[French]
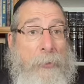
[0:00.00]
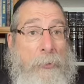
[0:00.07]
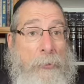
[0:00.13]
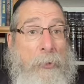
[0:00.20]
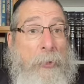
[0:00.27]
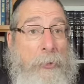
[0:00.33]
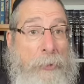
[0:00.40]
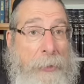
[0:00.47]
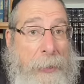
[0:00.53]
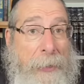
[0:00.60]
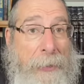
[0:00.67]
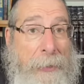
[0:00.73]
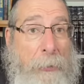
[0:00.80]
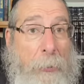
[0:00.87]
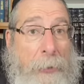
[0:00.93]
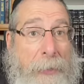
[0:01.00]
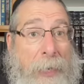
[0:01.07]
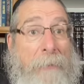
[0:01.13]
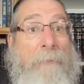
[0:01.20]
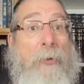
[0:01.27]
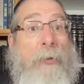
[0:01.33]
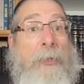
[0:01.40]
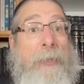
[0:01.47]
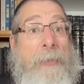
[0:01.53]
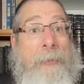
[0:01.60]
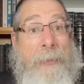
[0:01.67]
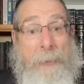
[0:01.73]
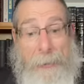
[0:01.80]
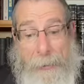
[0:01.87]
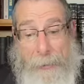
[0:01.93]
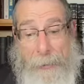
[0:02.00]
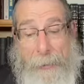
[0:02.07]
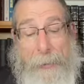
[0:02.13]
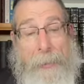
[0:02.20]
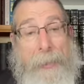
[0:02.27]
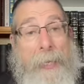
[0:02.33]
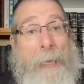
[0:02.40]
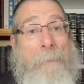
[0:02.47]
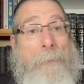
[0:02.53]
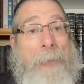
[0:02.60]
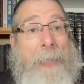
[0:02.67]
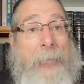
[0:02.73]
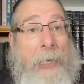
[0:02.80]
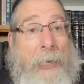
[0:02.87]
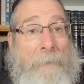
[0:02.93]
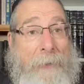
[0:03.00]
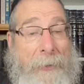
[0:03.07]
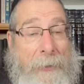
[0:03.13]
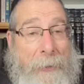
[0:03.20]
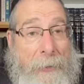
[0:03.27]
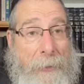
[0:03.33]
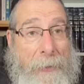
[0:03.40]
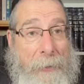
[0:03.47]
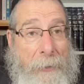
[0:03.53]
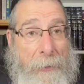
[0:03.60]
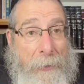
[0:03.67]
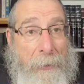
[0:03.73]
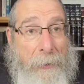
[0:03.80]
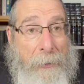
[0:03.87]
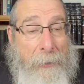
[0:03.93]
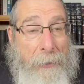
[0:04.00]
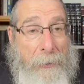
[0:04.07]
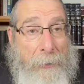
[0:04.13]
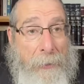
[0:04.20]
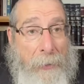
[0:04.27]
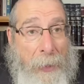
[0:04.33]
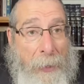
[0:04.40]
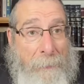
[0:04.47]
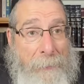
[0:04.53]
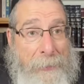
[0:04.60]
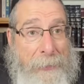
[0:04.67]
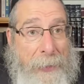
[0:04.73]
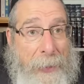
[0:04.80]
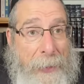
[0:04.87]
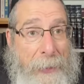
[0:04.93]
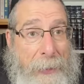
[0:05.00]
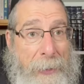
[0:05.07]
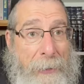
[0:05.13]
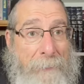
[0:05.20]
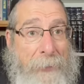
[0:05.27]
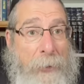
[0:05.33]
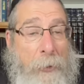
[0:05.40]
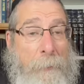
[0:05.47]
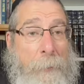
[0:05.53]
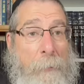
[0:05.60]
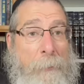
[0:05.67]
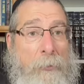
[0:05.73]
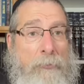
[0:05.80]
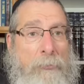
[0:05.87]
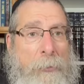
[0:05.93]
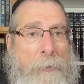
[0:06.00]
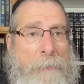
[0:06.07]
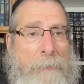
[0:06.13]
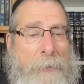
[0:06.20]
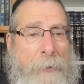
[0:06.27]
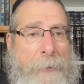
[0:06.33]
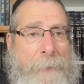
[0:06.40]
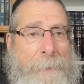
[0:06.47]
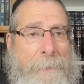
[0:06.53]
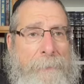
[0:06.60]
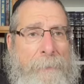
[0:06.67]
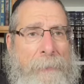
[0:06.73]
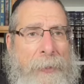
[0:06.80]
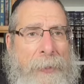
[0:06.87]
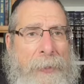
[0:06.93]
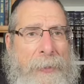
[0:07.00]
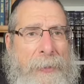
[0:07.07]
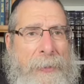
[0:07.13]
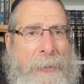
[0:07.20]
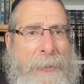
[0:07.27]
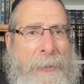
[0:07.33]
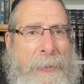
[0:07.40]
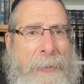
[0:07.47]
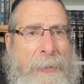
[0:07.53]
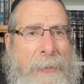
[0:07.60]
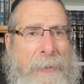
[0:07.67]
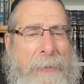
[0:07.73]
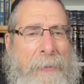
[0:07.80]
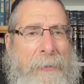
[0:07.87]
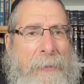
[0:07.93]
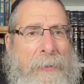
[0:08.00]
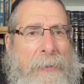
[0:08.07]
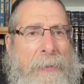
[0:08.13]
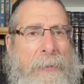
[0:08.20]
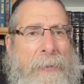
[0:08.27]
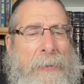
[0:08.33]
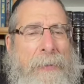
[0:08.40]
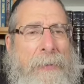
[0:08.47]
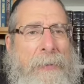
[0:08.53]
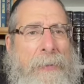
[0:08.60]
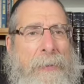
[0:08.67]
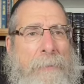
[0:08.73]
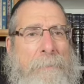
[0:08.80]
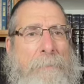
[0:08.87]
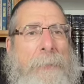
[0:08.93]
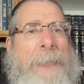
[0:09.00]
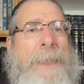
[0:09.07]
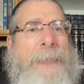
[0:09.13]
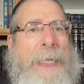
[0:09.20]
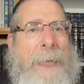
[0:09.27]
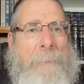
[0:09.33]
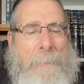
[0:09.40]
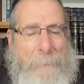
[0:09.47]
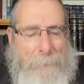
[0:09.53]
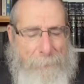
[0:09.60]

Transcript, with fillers: dans lesquelles il croyait avant qu'il s'était impliqué avec en Israël, avec le peuple juif, il pitem,